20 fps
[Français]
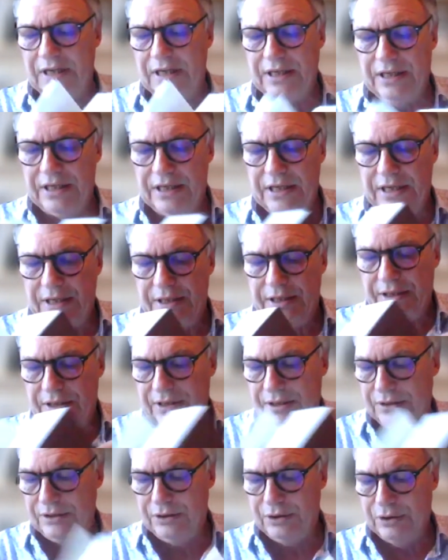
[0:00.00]

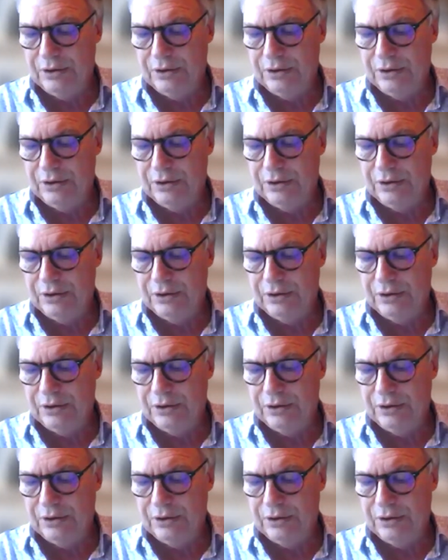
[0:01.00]
de,